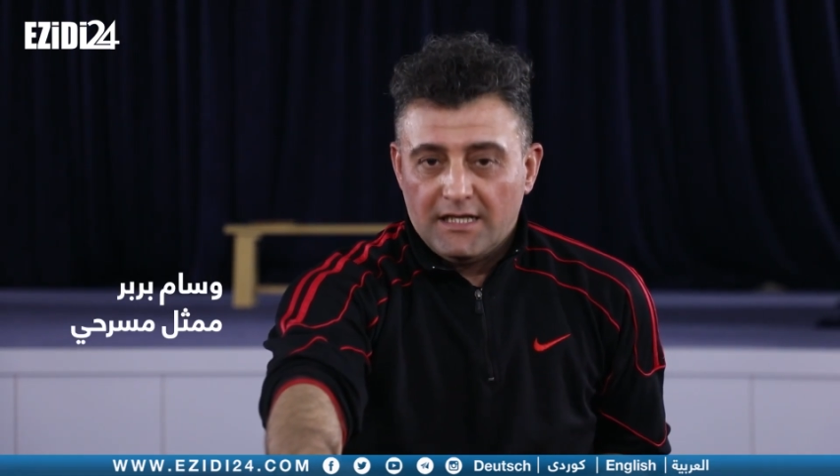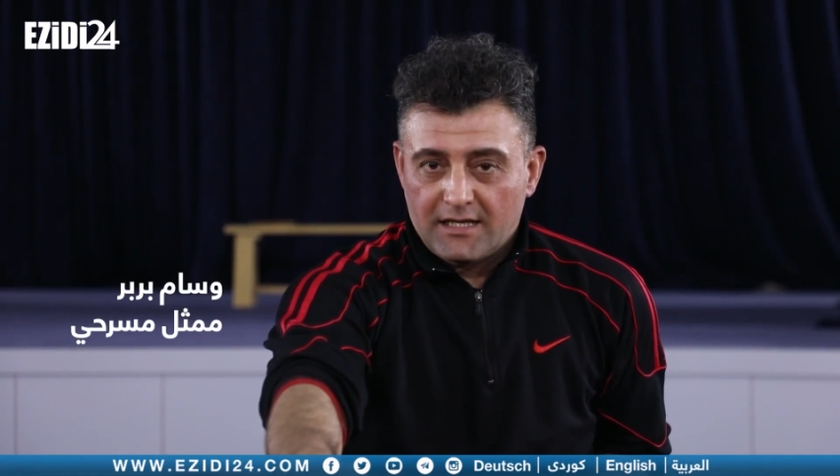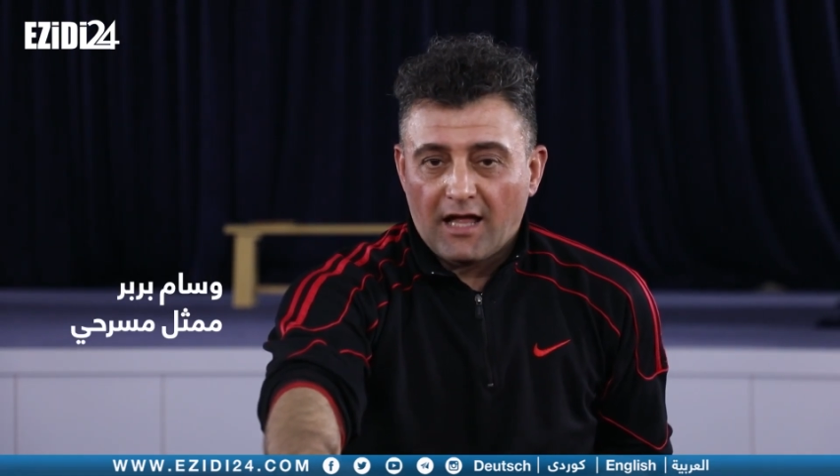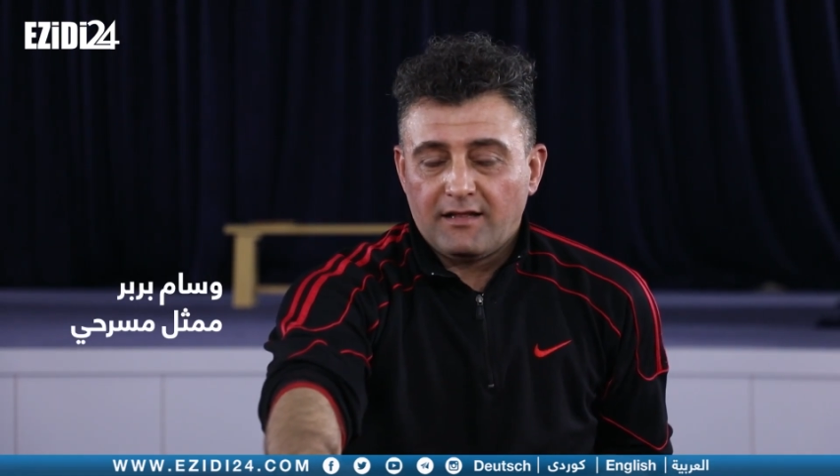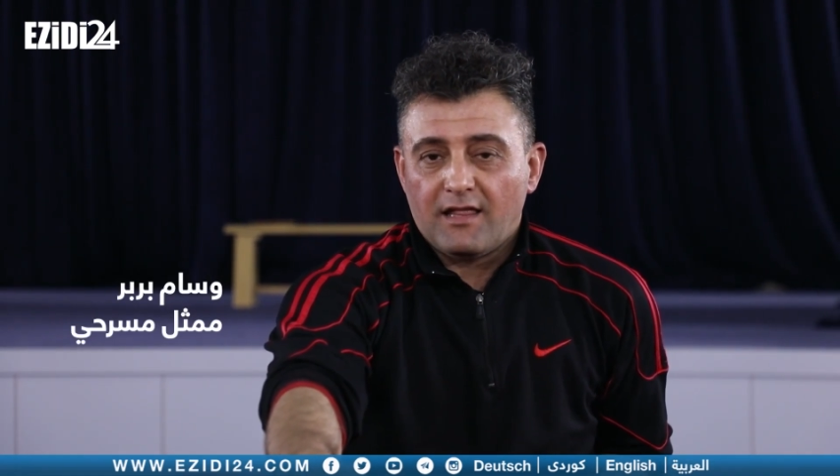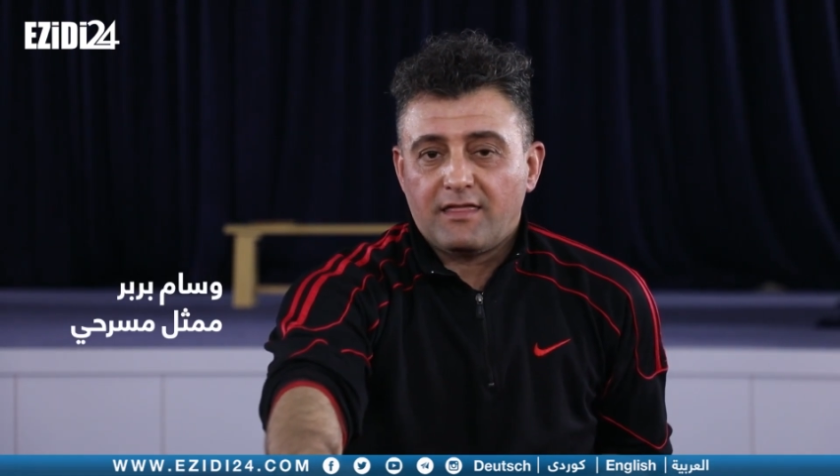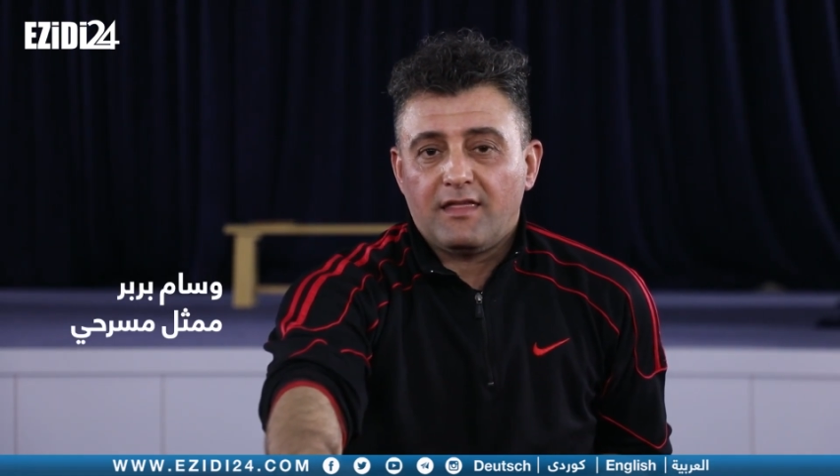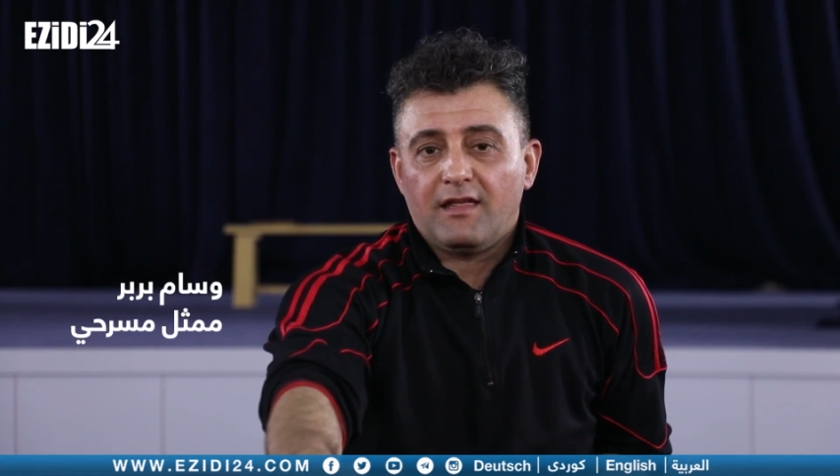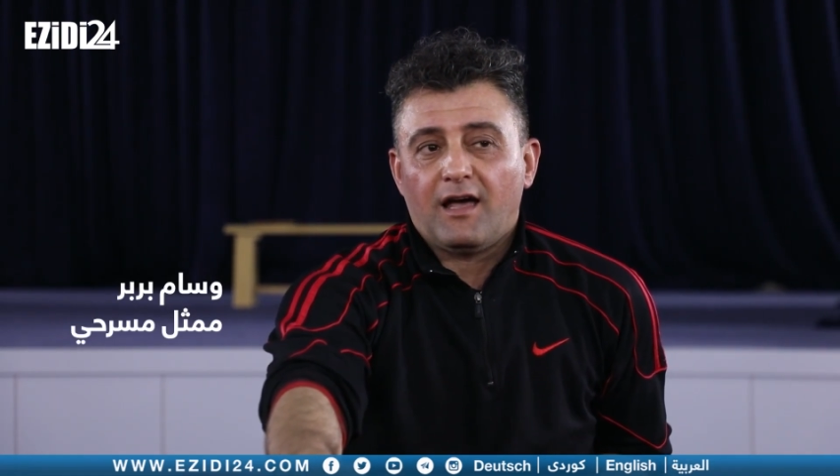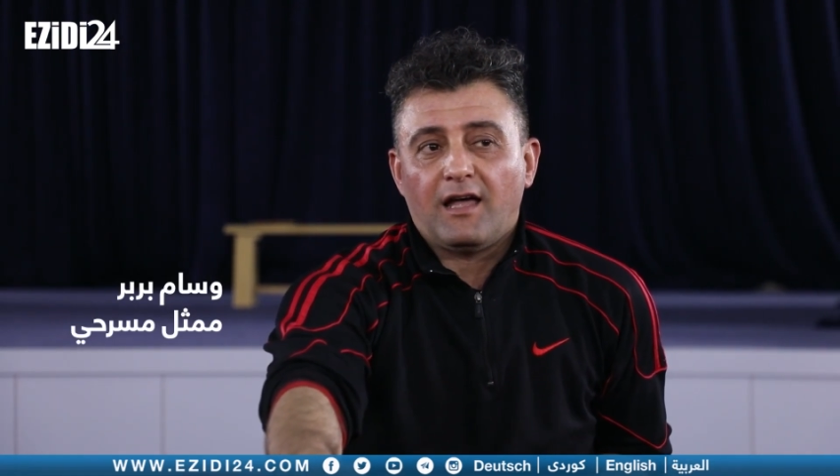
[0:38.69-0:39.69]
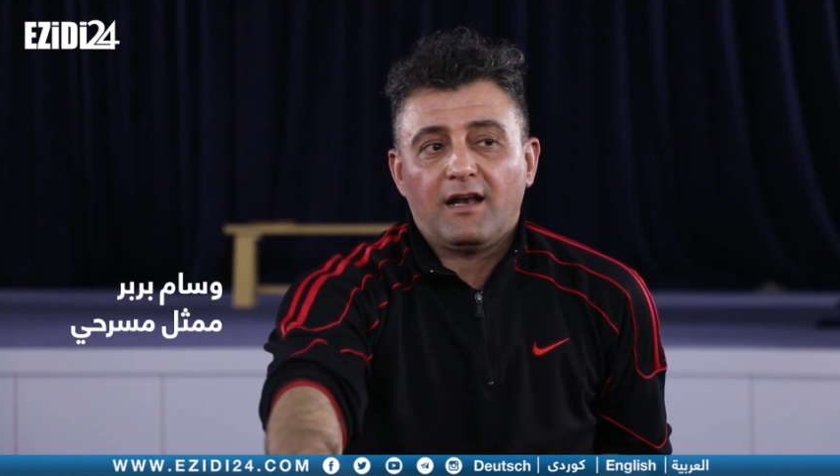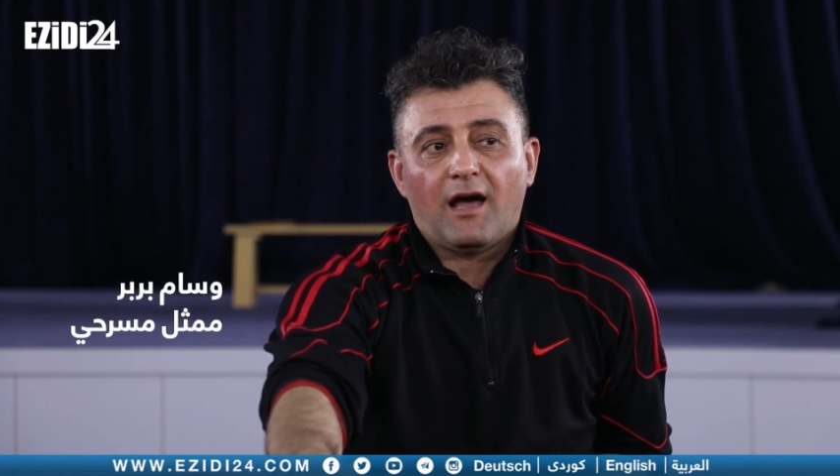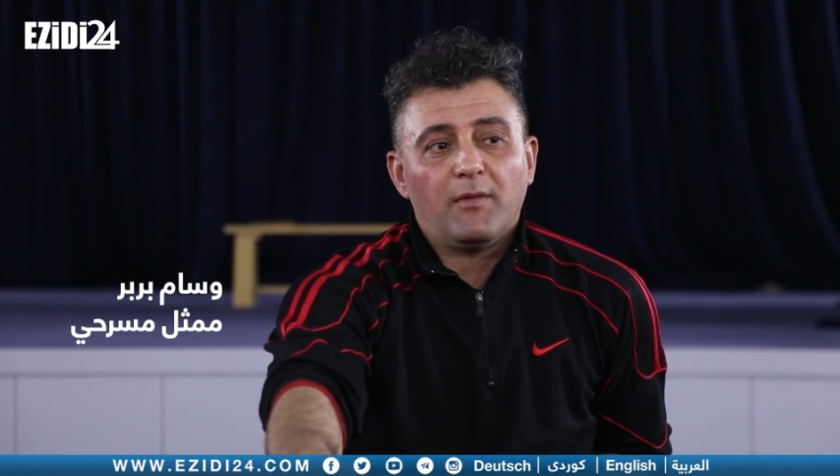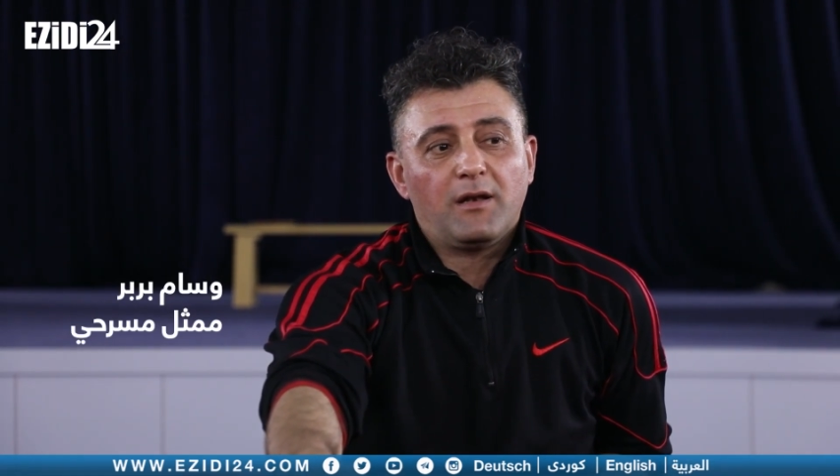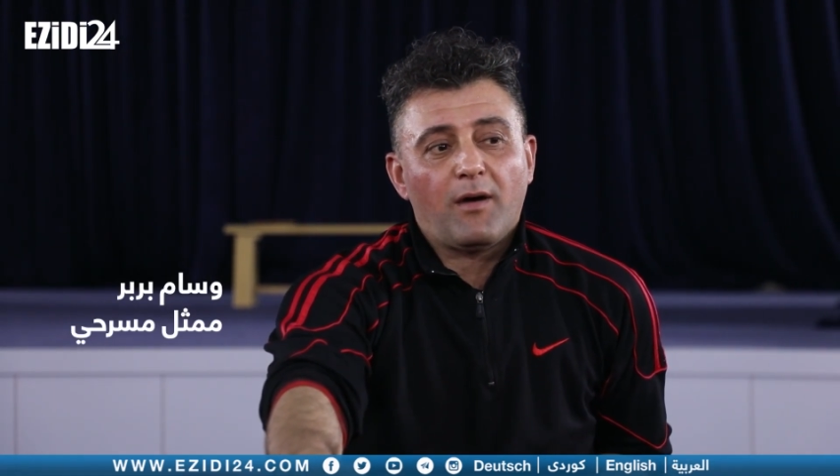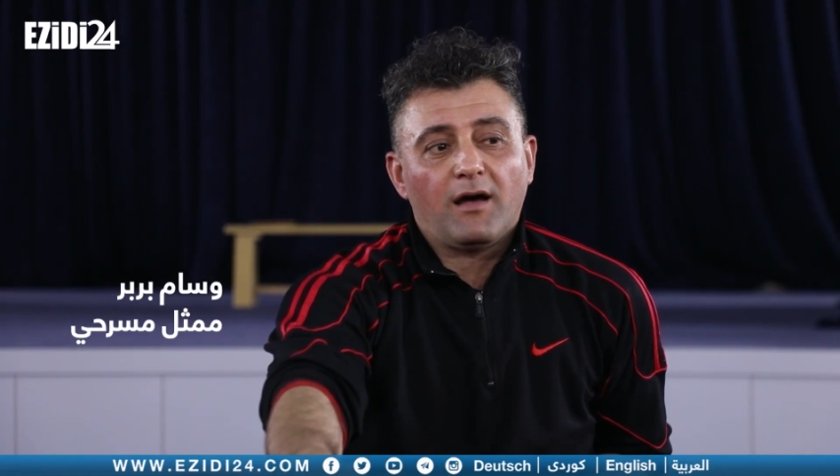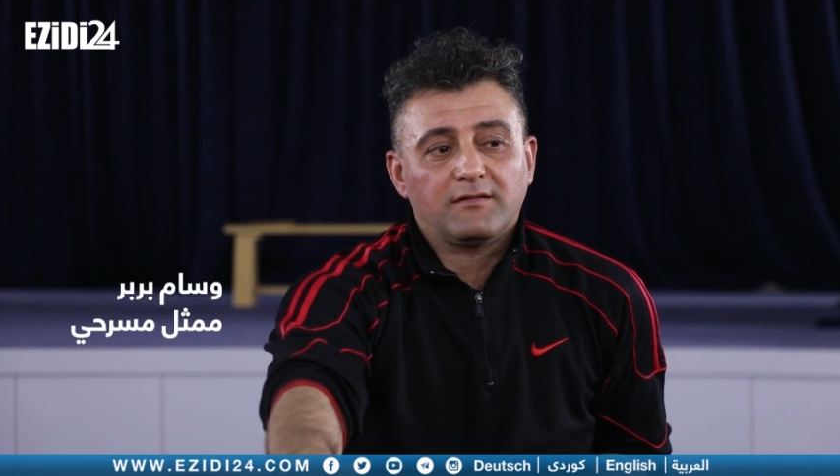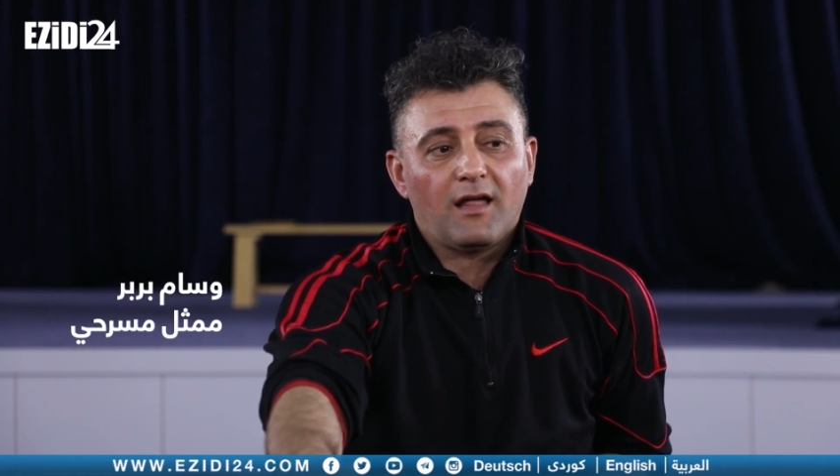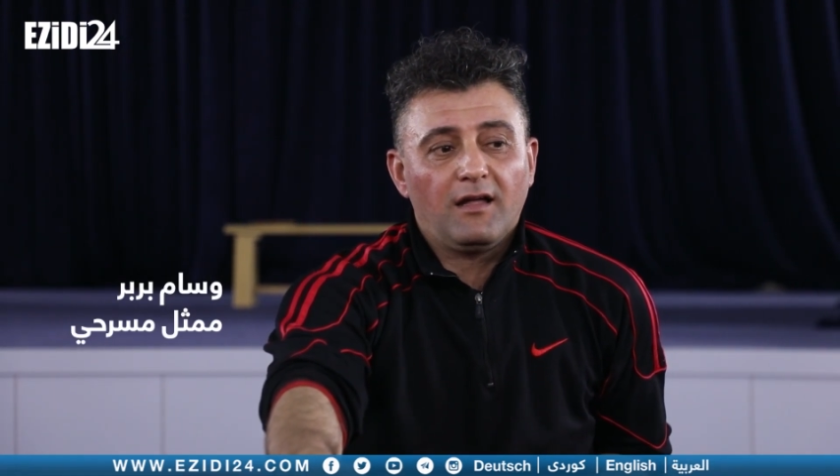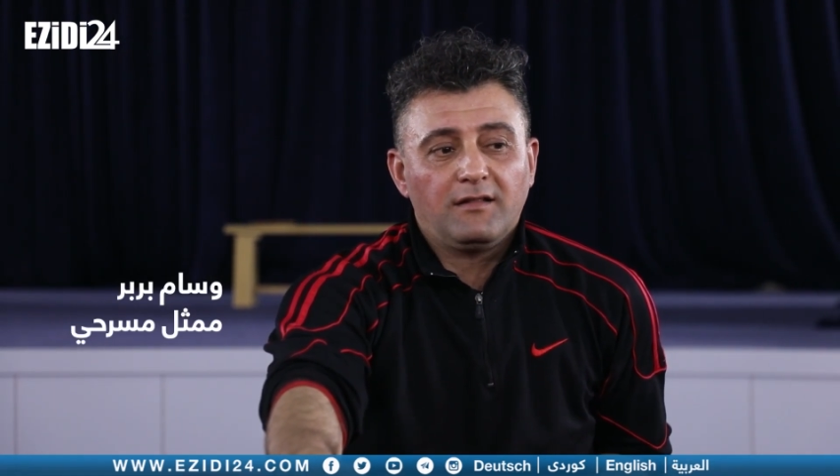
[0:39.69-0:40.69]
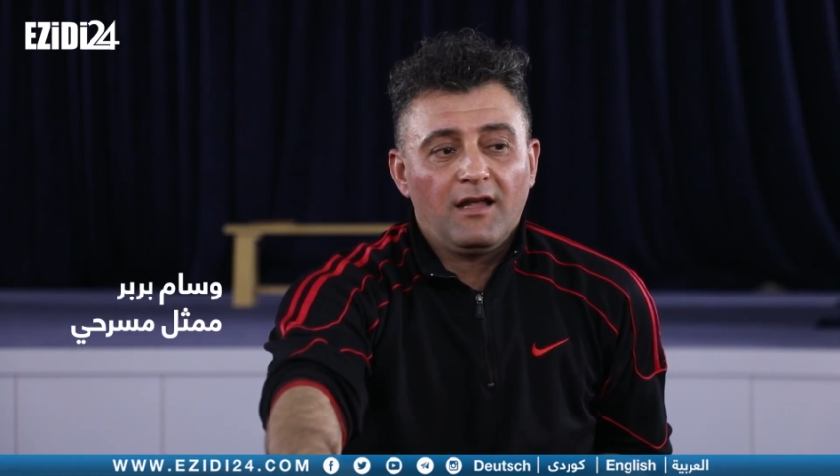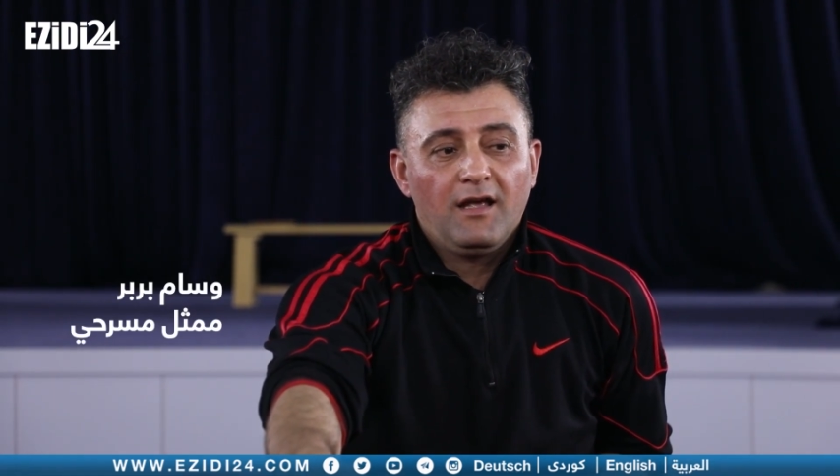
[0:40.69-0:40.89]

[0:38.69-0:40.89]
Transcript: نتحدث عن عمل محطات